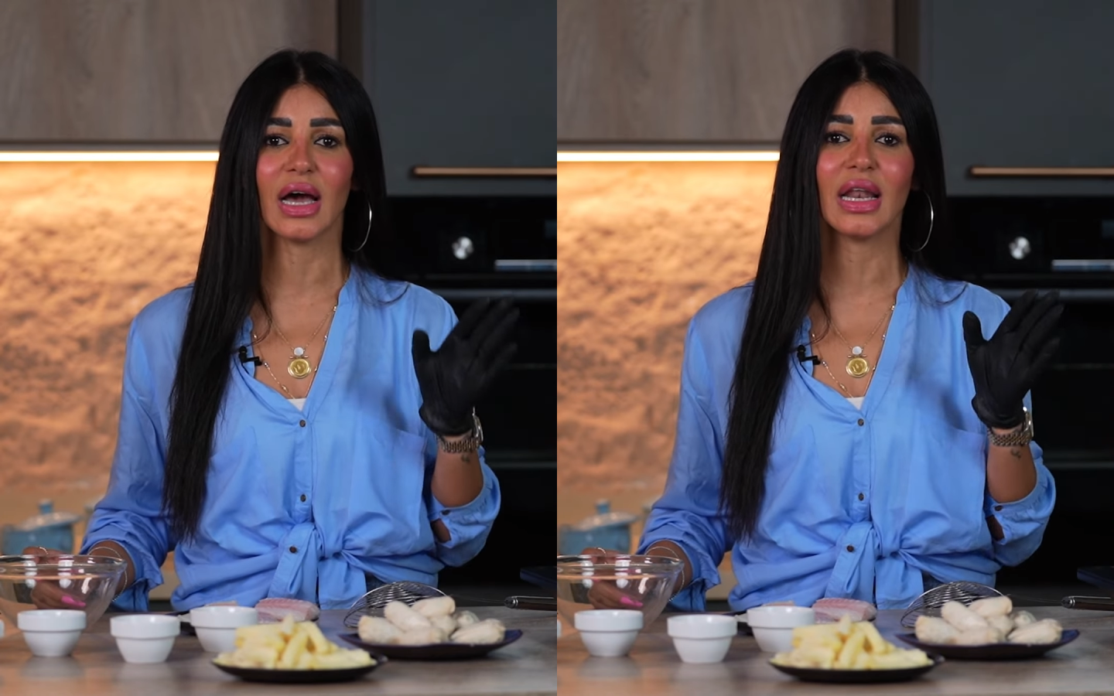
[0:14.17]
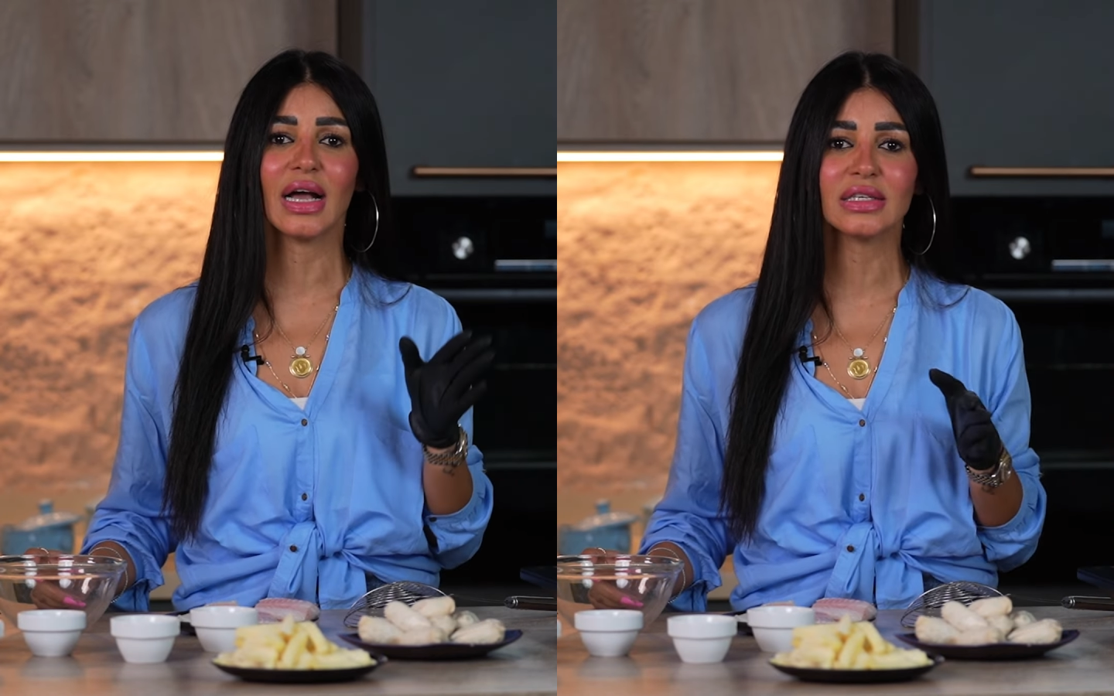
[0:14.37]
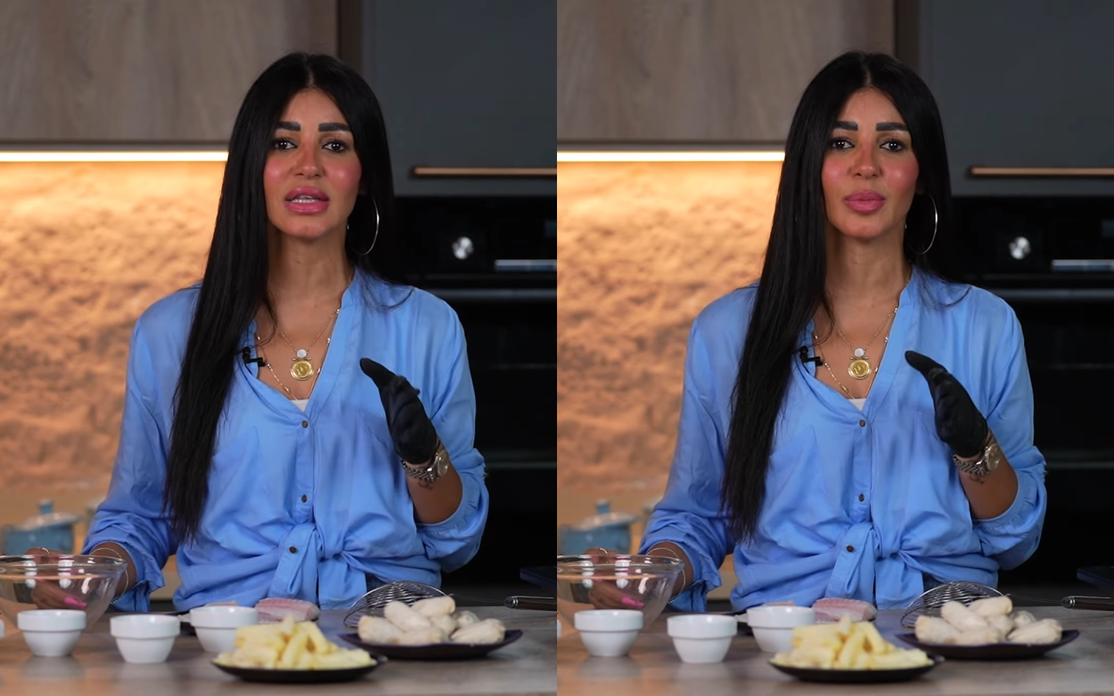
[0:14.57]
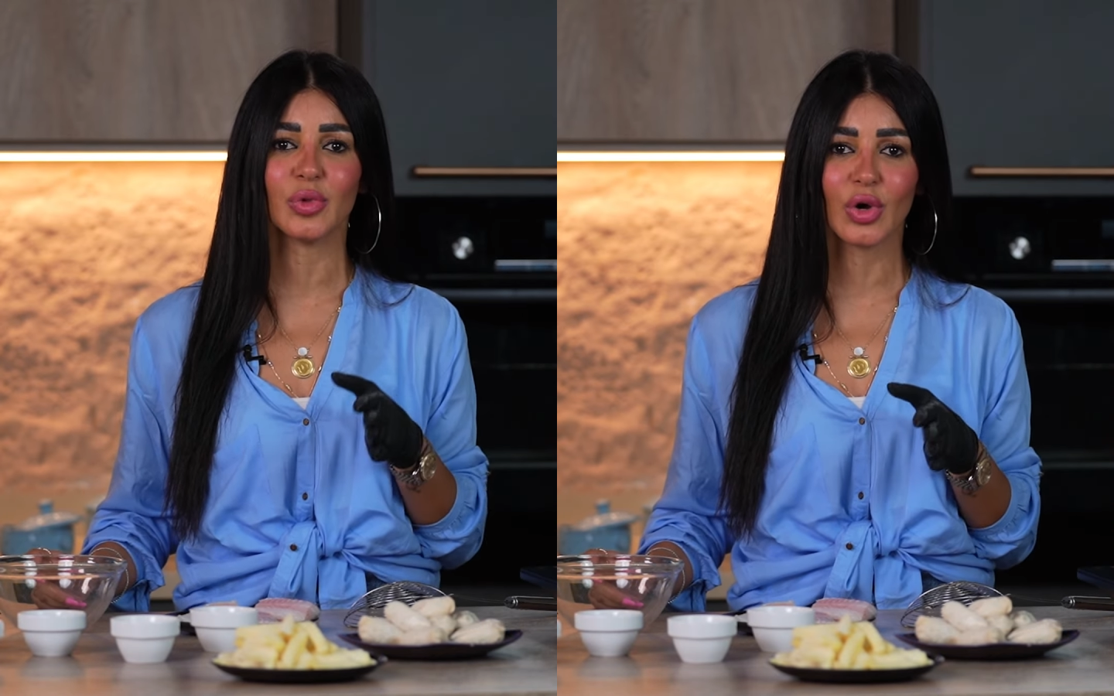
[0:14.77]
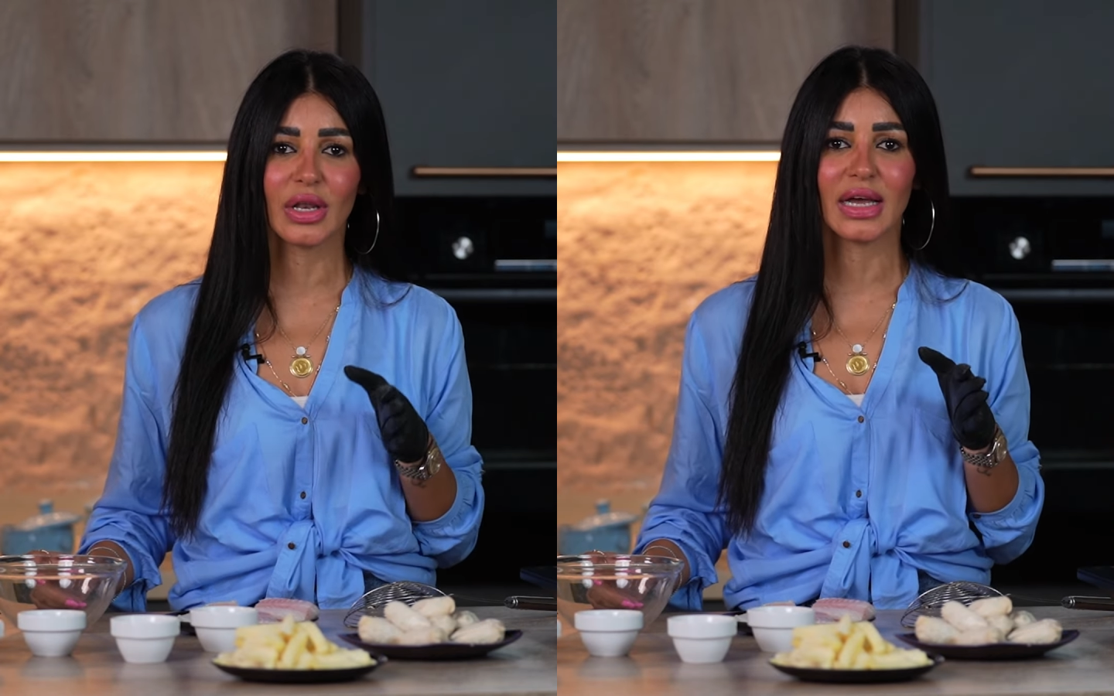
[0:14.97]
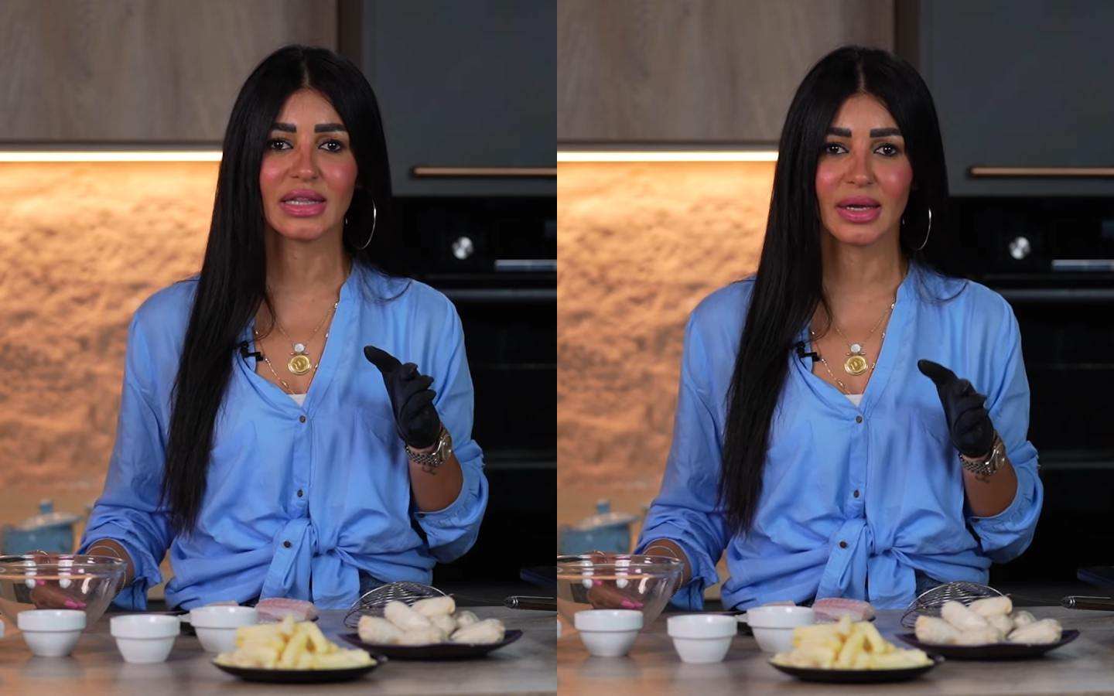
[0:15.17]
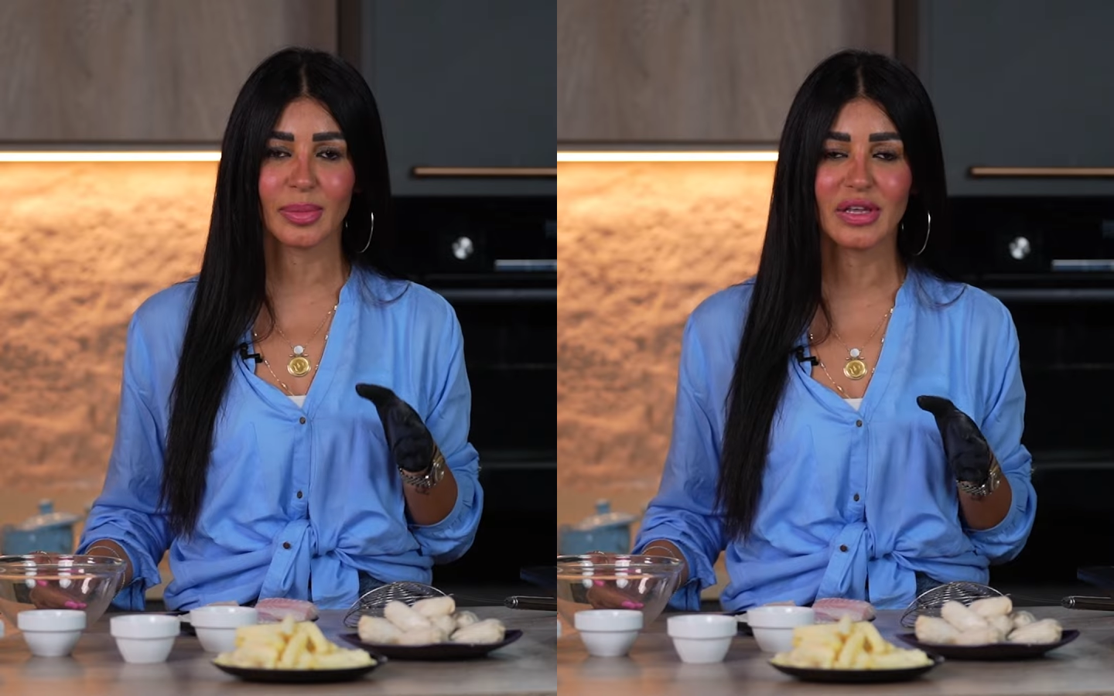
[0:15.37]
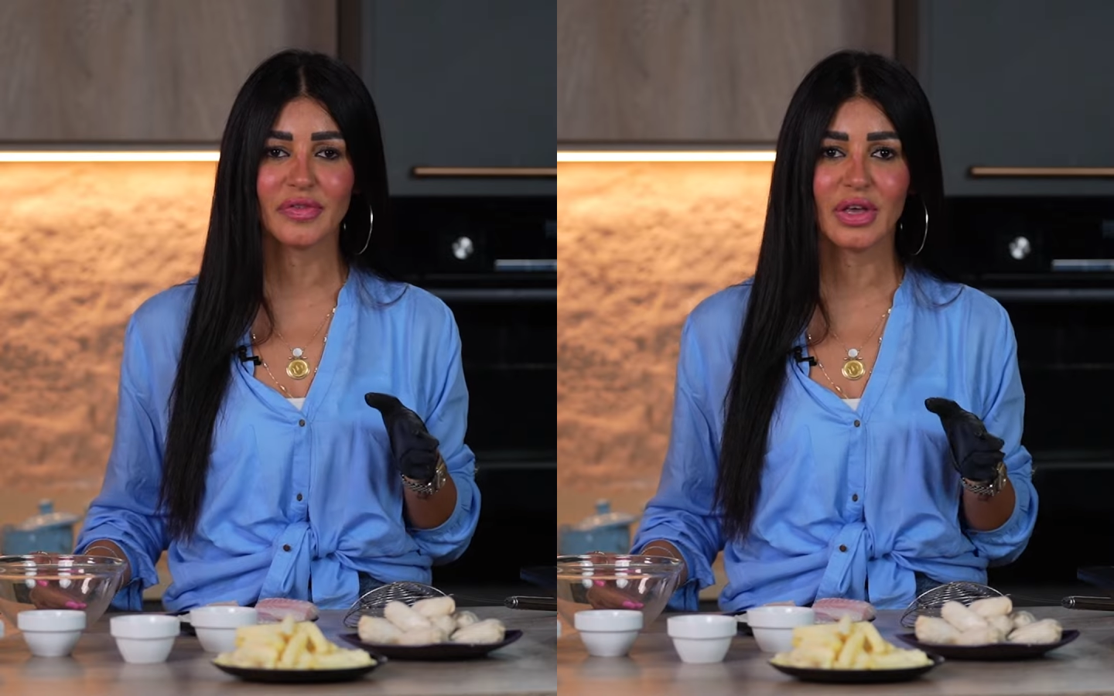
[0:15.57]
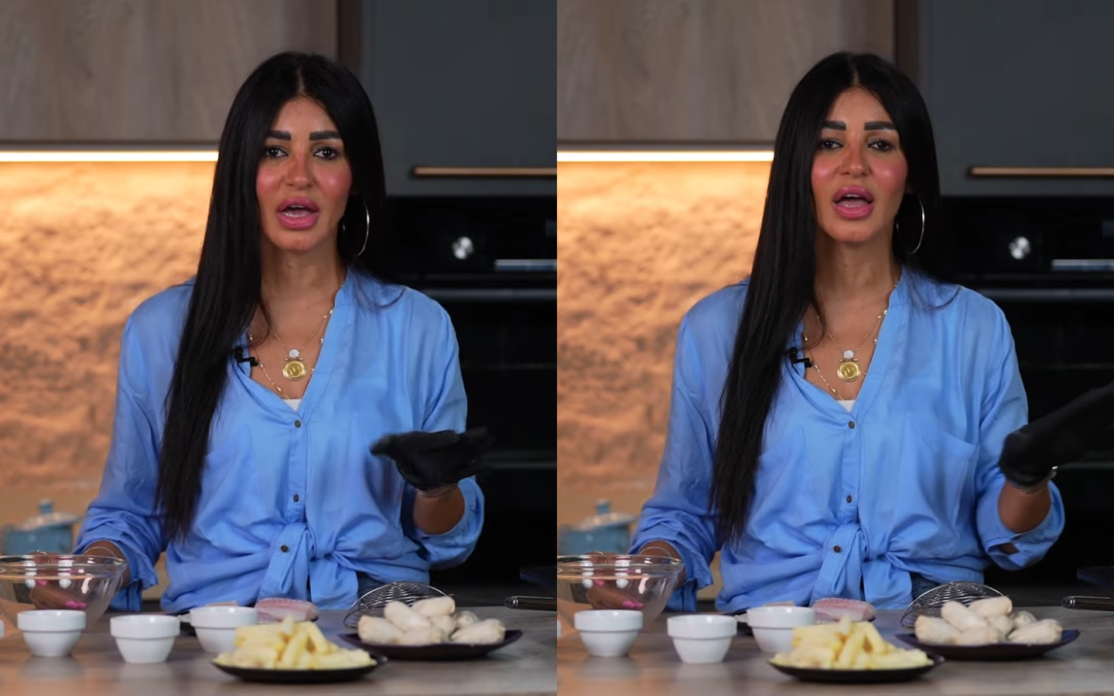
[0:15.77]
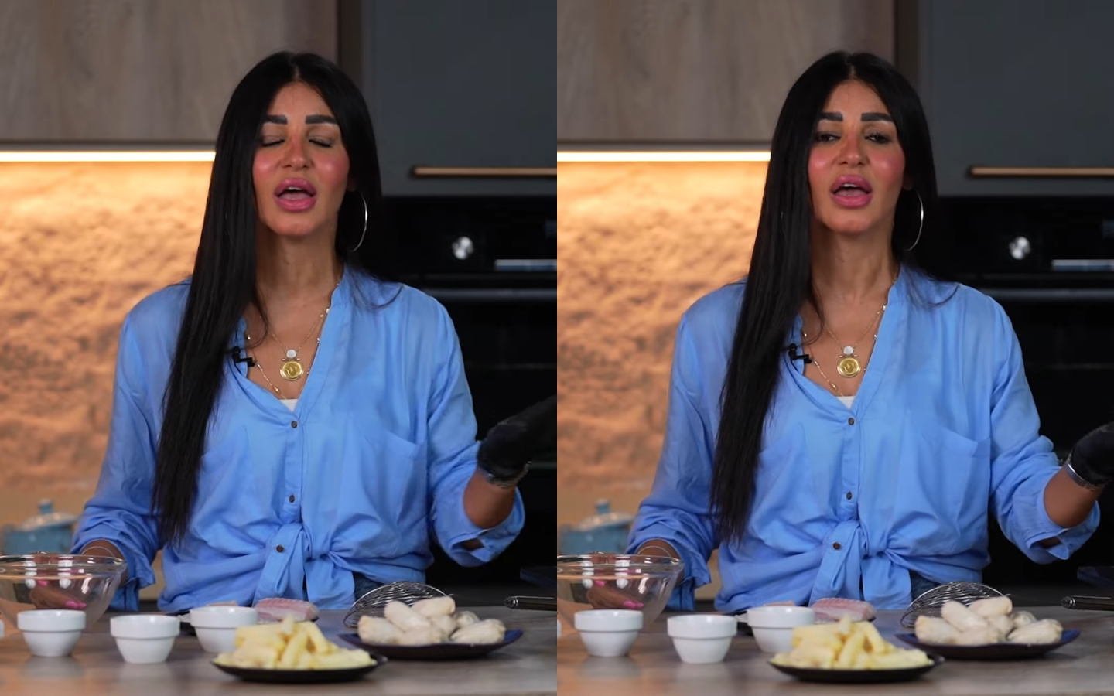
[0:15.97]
على حسب نوع اللي هتعمليه فيها